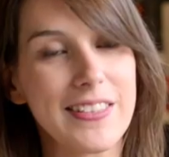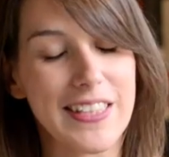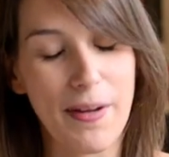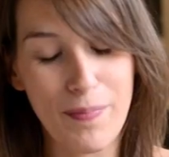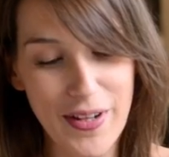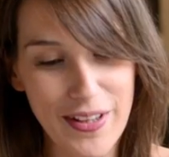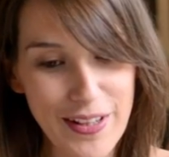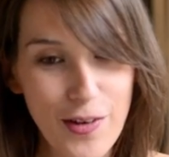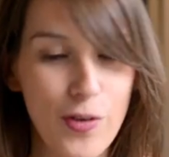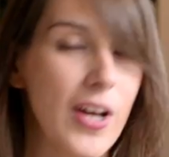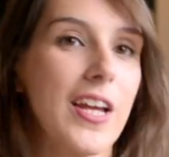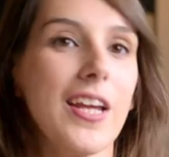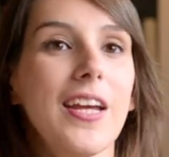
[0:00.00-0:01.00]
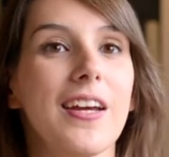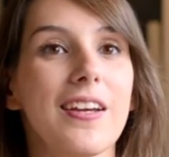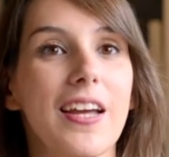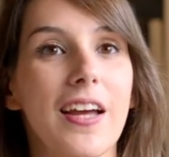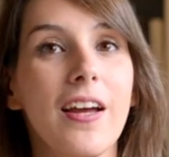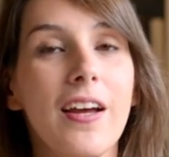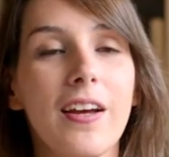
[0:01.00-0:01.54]
Siempre digo de aquí es
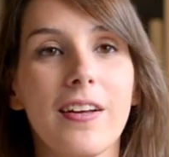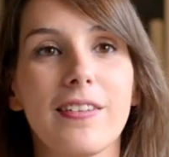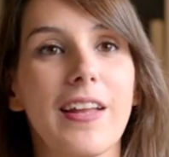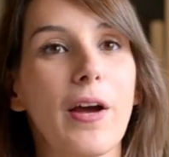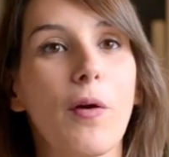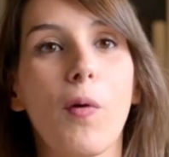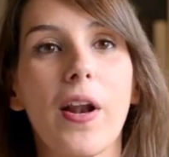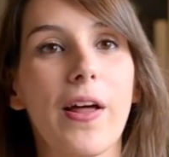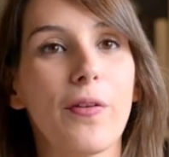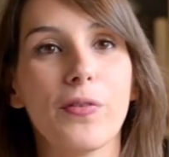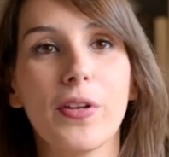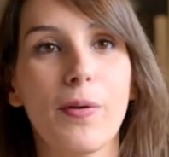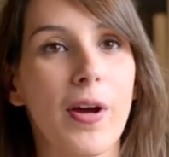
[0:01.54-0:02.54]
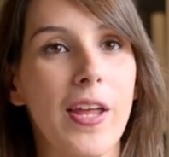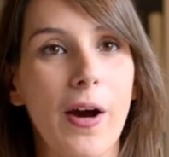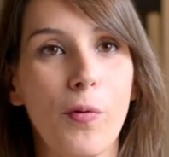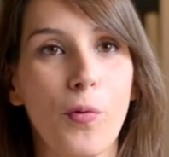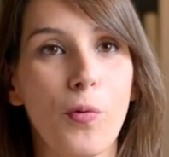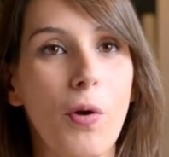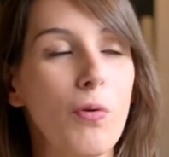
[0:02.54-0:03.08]
que da igual a dónde vaya
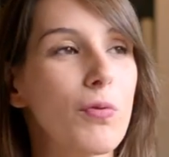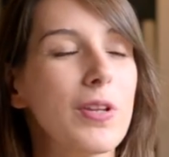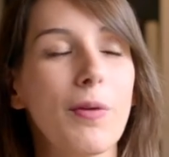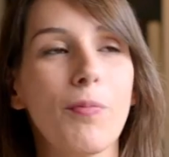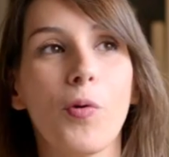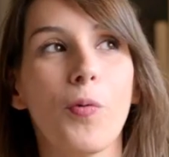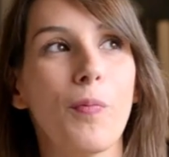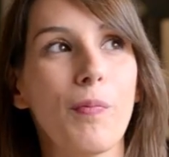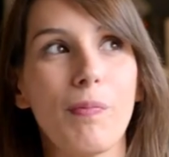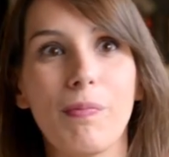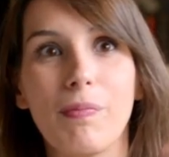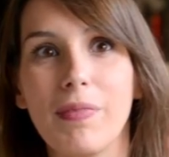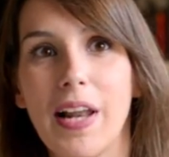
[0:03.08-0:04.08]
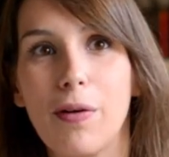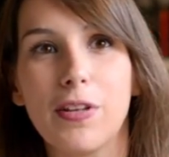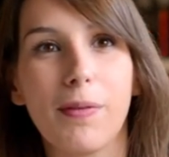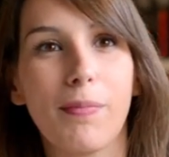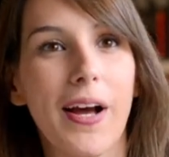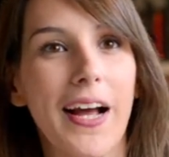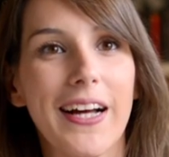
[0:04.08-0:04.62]
uno, mm, la
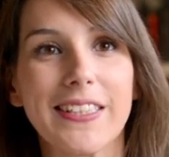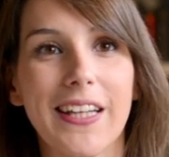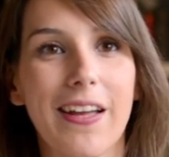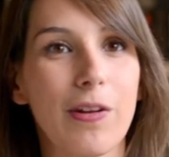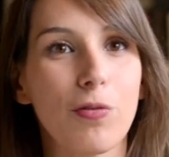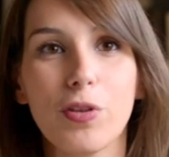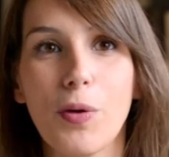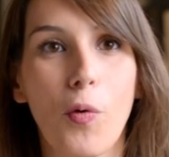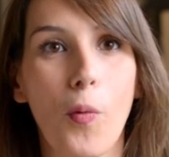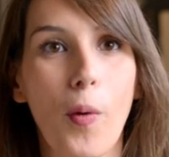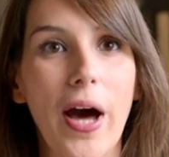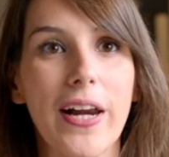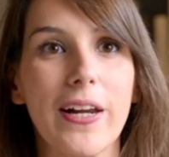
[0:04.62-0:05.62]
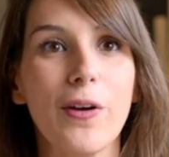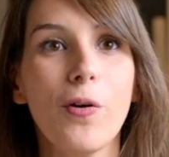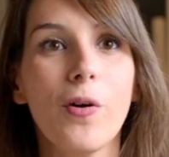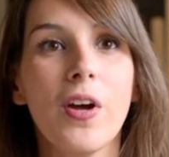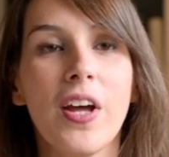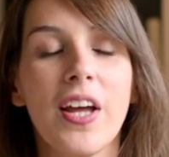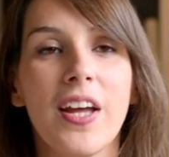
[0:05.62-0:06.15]
última casa del último barrio,
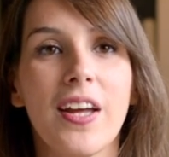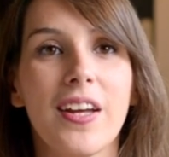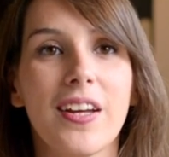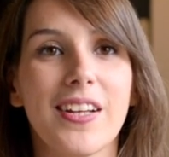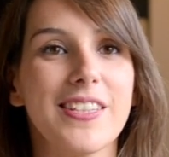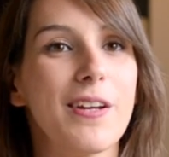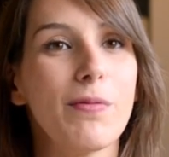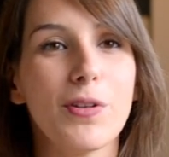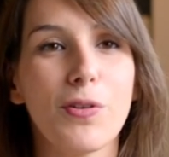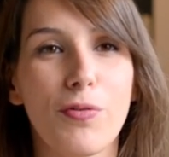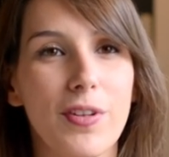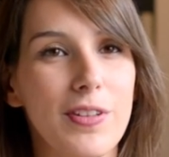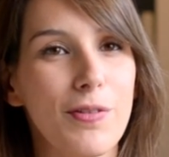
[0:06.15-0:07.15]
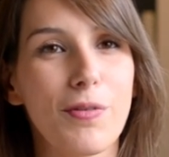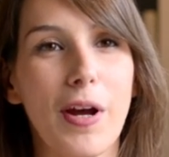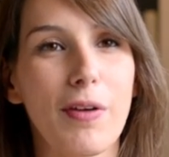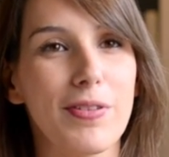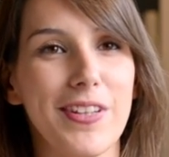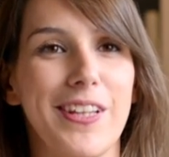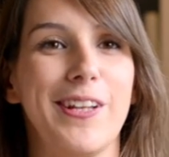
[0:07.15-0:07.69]
que siempre te ofrecen un
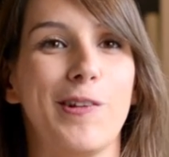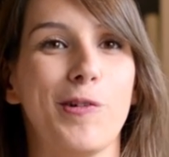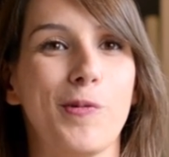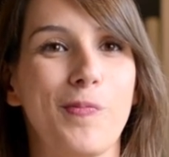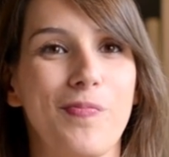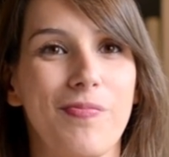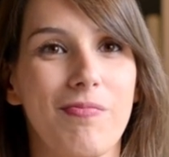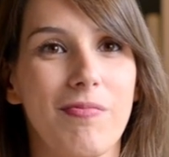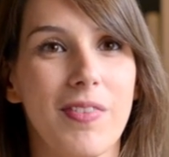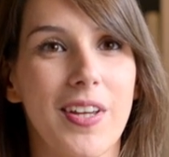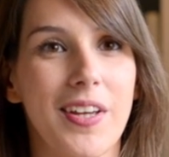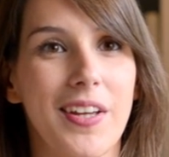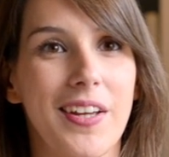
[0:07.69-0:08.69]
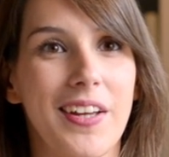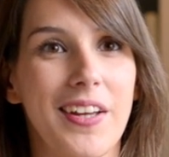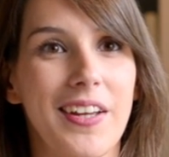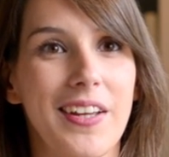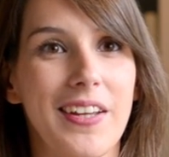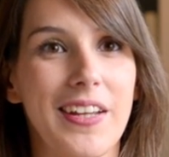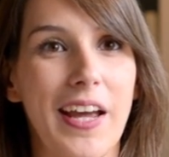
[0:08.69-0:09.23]
cafecito.
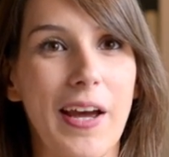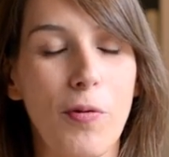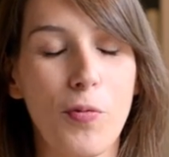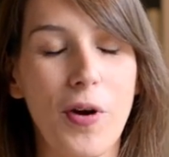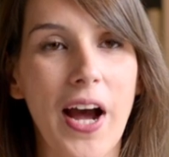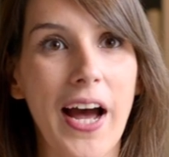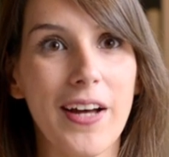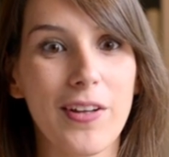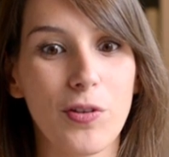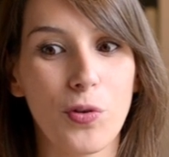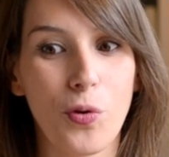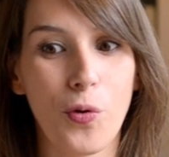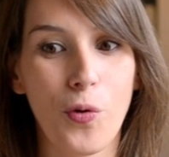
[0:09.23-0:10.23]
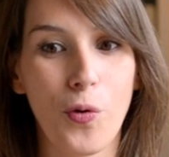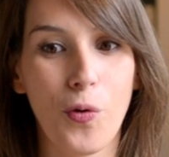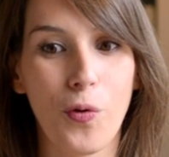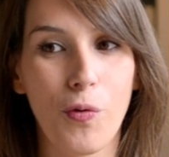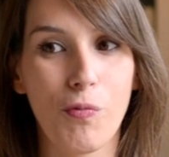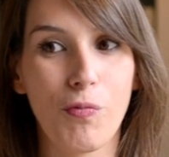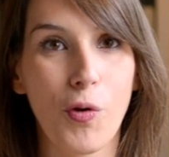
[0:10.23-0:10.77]
Y es un
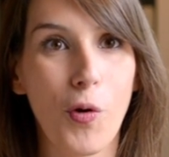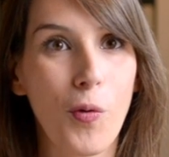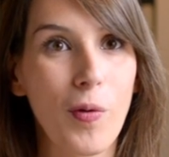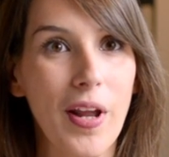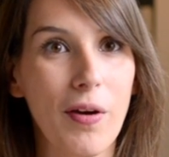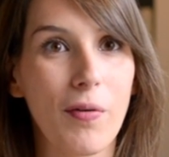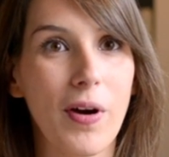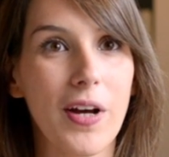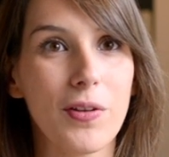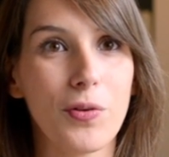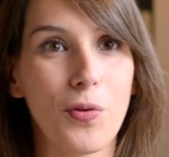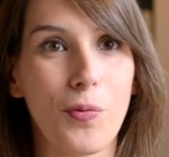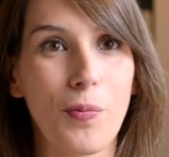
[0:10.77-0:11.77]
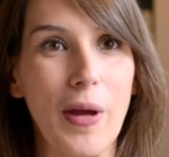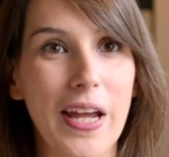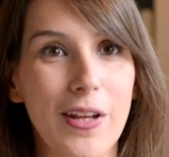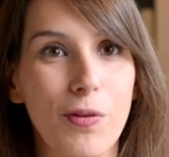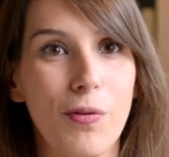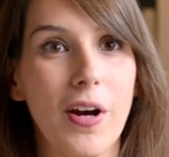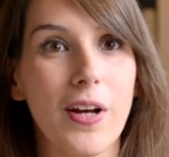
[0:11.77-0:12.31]
acto noble, un acto
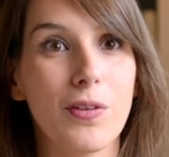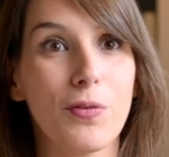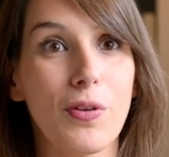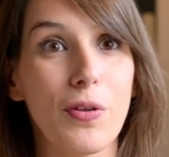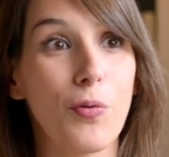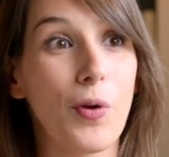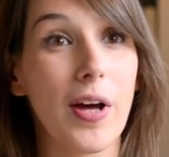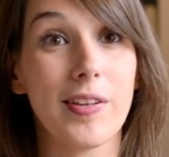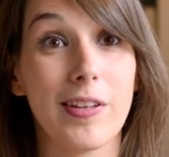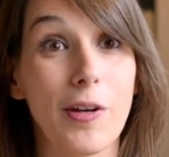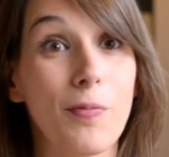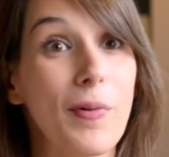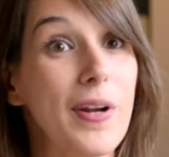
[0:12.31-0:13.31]
bello, un acto de educación.